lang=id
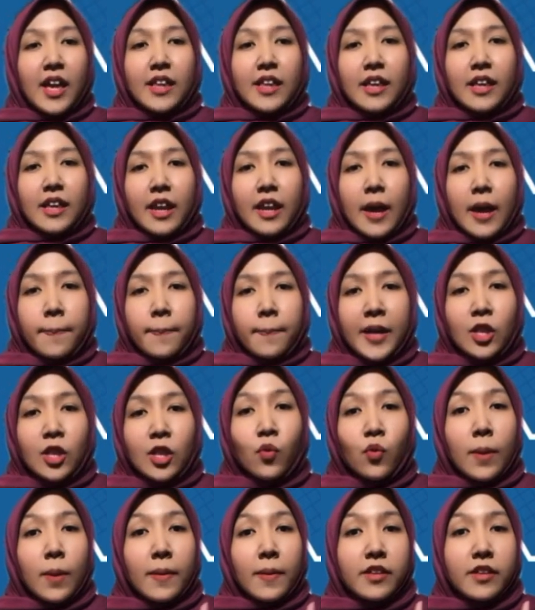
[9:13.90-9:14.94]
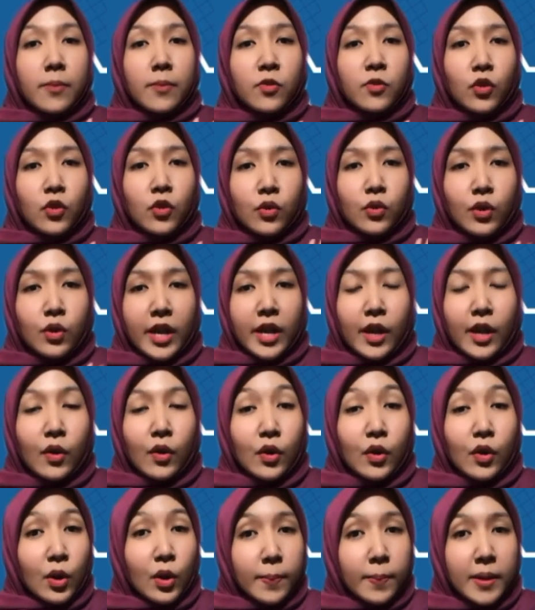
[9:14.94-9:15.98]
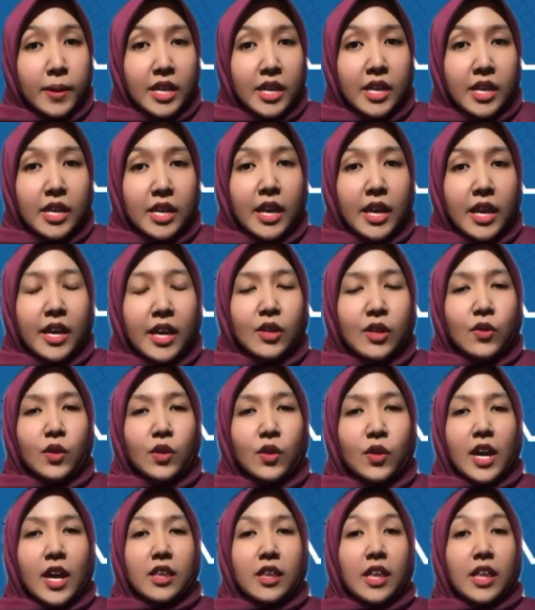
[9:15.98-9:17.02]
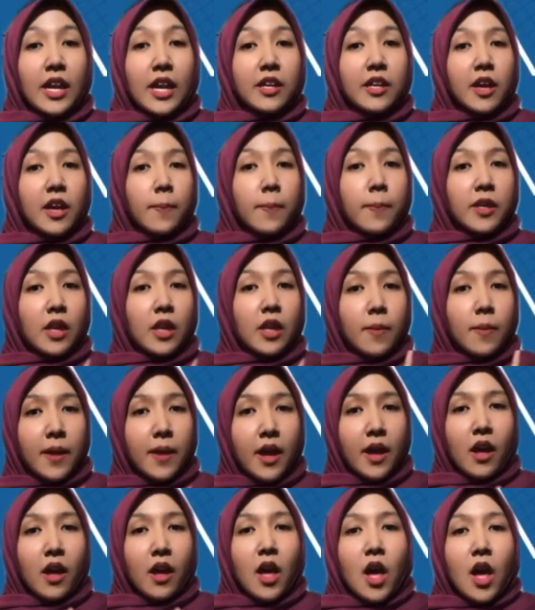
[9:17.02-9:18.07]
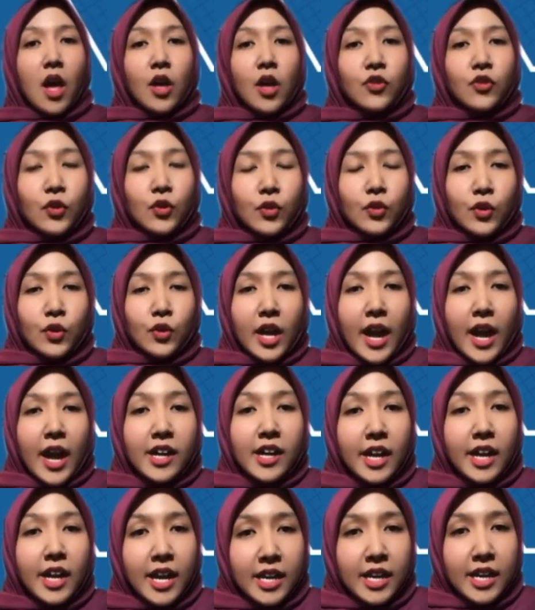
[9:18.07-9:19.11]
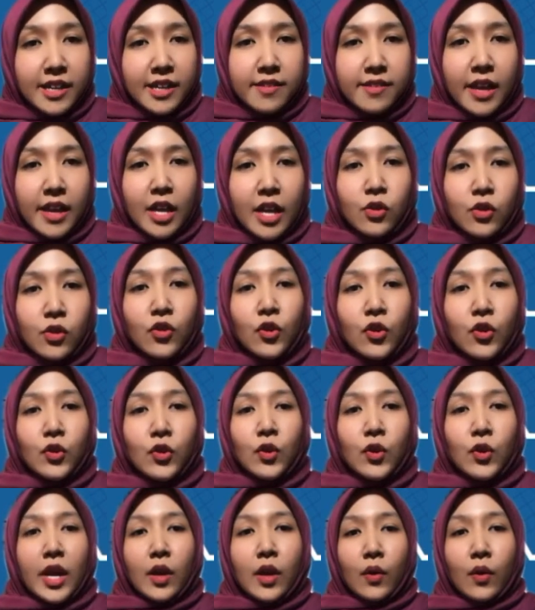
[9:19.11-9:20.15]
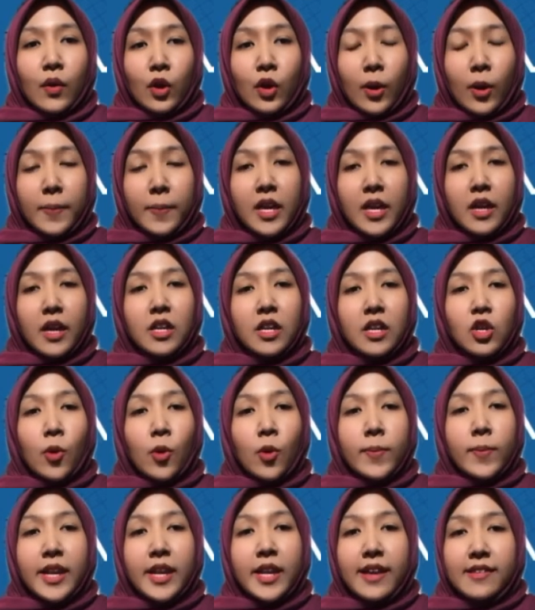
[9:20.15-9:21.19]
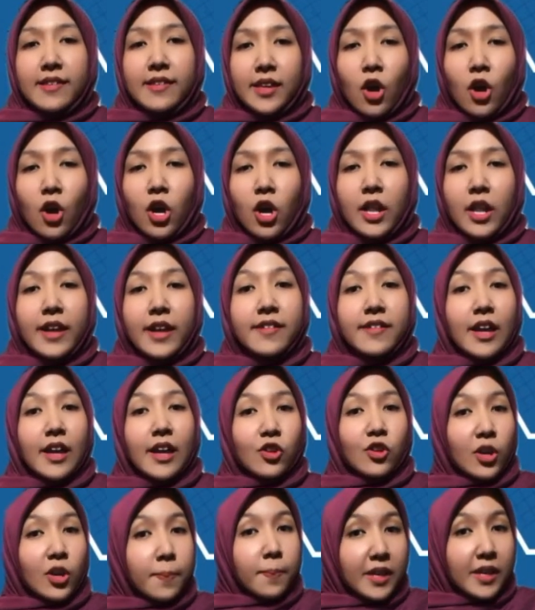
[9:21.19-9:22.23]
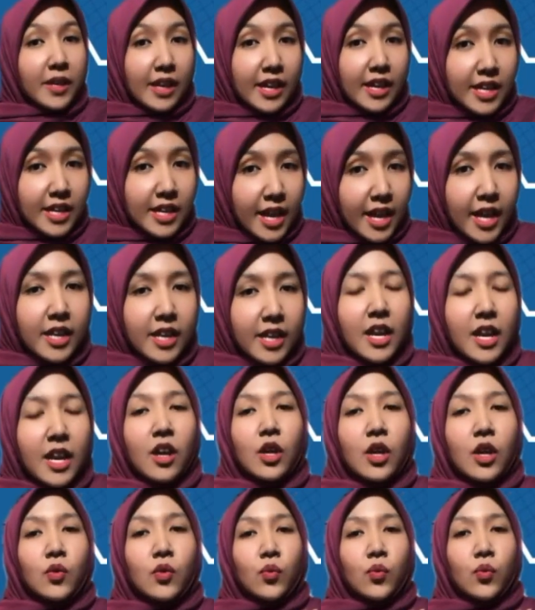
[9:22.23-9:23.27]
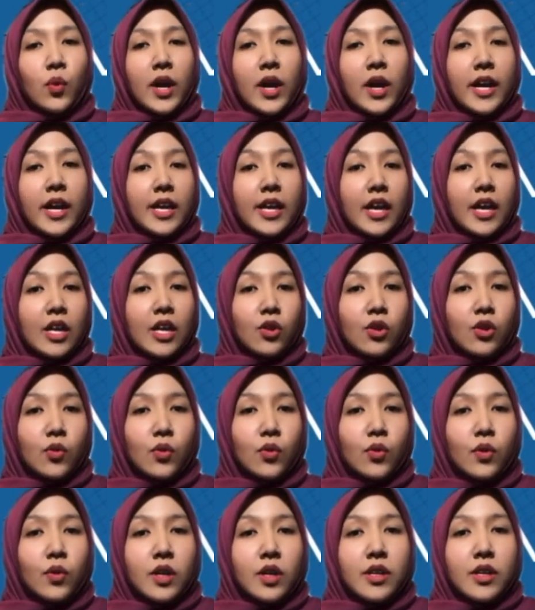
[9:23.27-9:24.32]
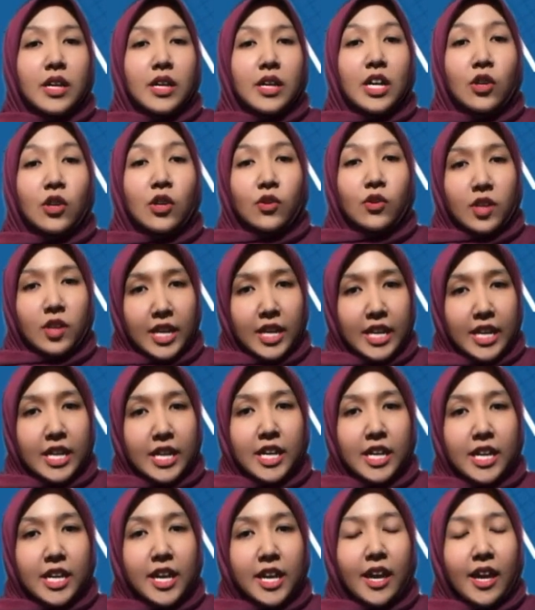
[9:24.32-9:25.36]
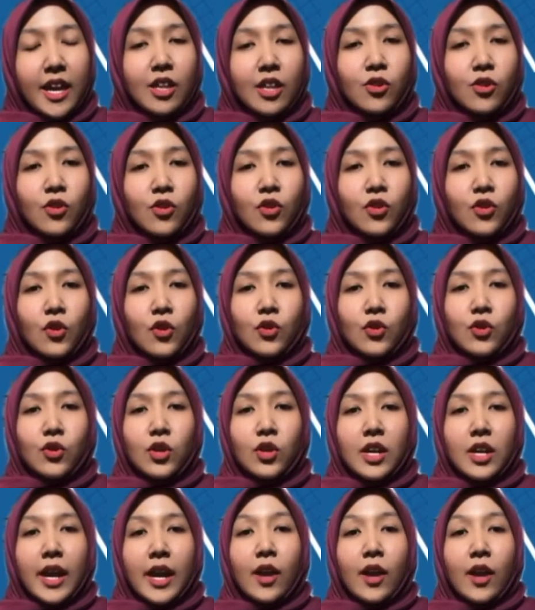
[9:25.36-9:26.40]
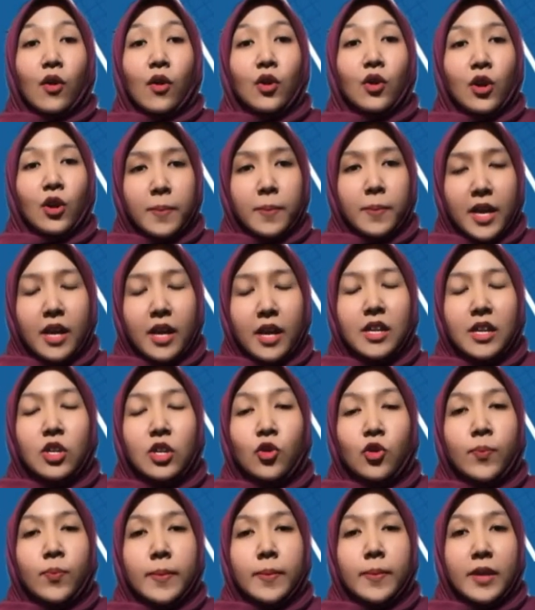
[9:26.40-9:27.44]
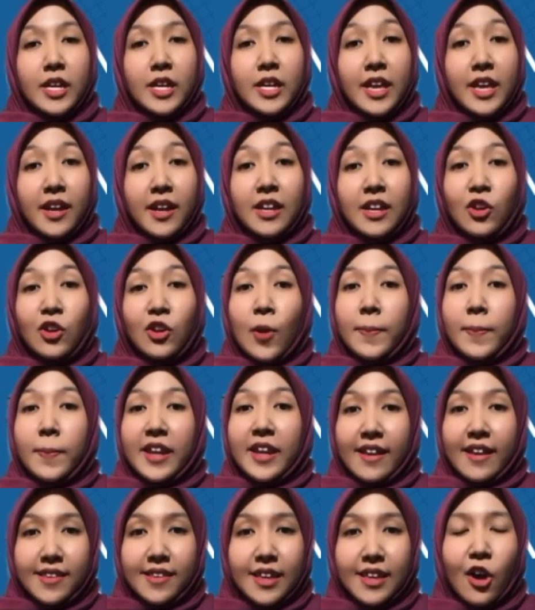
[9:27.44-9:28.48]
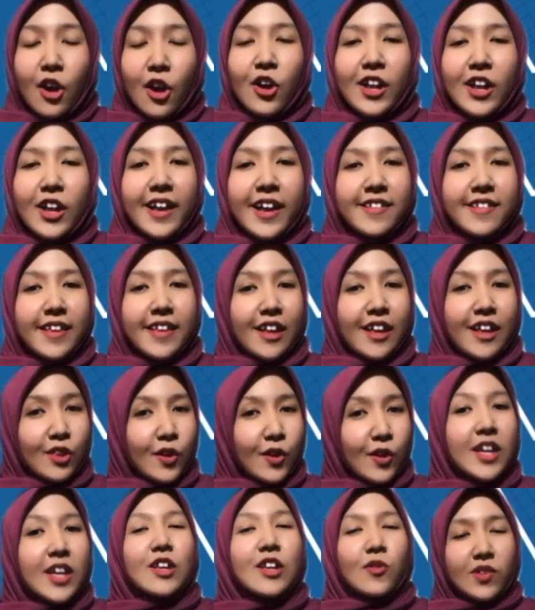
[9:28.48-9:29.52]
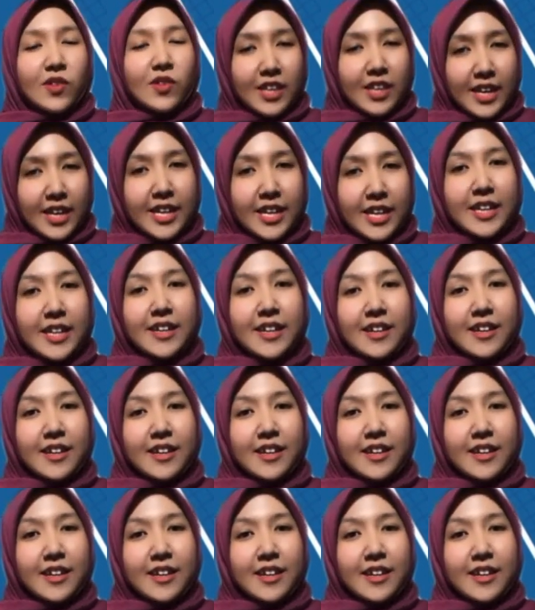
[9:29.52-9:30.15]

Terdapat dua macam struktur ekonomi, yaitu diantaranya yang pertama, struktur agraris, yaitu struktur ekonomi yang didominasi oleh sektor pertanian. Yang kedua, yaitu industri, yaitu struktur ekonomi yang, didum yang didominasi oleh sektor industri.